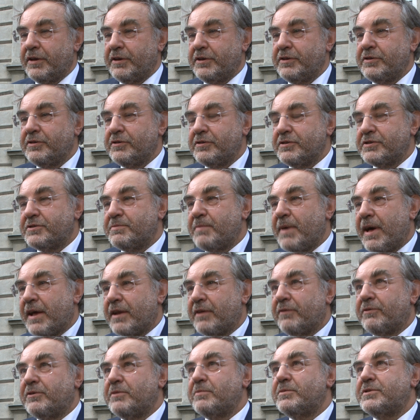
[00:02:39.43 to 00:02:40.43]
i
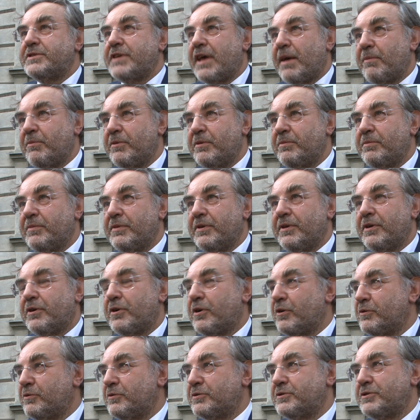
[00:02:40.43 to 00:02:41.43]
zmarł w tym samym
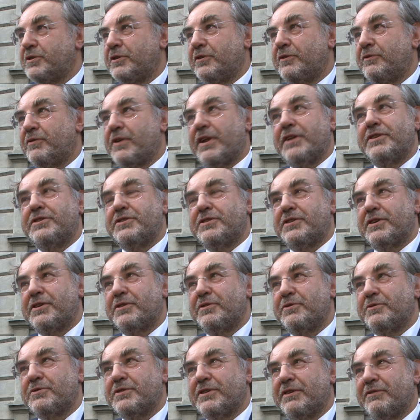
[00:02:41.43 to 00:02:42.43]
roku, co
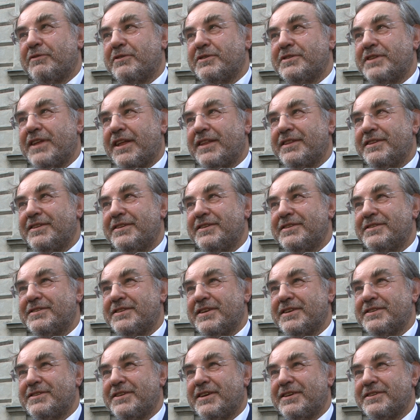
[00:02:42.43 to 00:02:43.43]
Franciszek Józef, ostatni
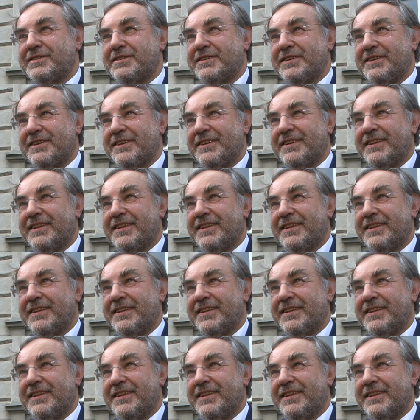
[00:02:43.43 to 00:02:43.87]
cesarz,